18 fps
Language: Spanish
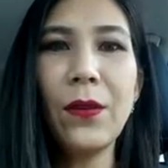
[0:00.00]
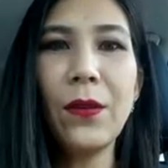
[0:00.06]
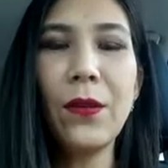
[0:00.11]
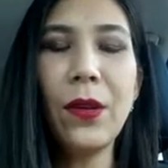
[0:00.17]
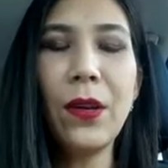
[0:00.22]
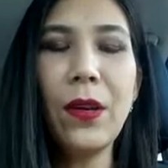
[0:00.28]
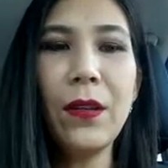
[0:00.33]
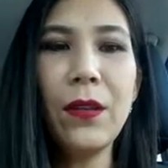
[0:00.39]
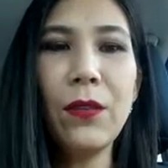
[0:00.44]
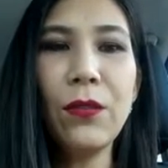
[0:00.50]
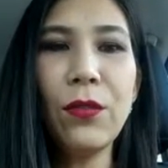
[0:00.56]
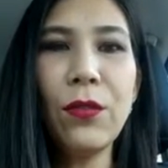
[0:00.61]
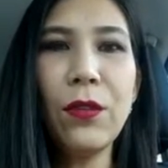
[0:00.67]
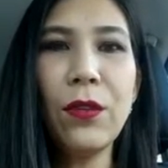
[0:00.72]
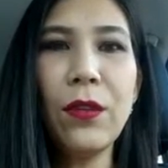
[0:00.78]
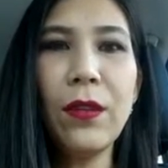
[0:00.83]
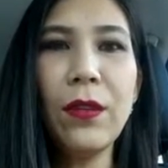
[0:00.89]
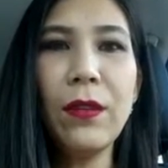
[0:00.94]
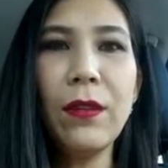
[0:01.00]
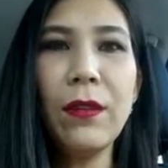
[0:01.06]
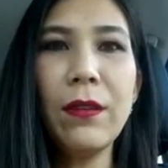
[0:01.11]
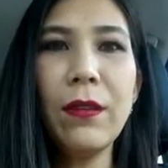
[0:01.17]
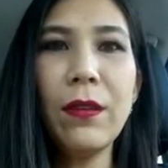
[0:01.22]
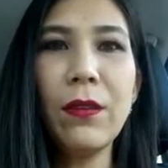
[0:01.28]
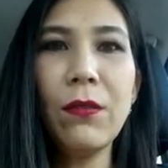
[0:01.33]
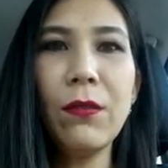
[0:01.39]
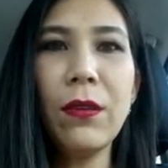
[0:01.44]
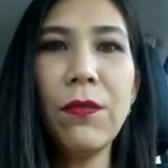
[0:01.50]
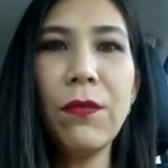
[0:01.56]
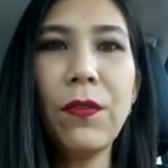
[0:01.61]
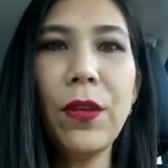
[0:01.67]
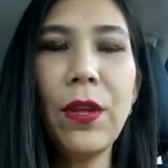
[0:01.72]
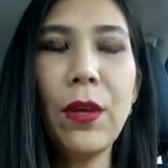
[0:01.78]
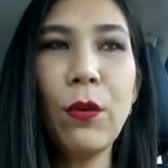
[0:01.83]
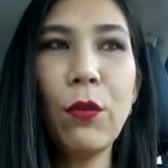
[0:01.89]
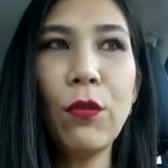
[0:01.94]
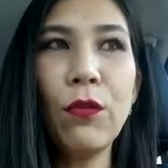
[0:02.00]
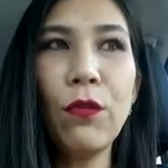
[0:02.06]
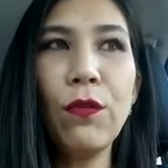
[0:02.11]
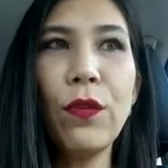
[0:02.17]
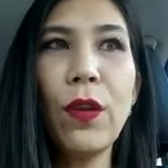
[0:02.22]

Hola, soy Sayuri Fierros,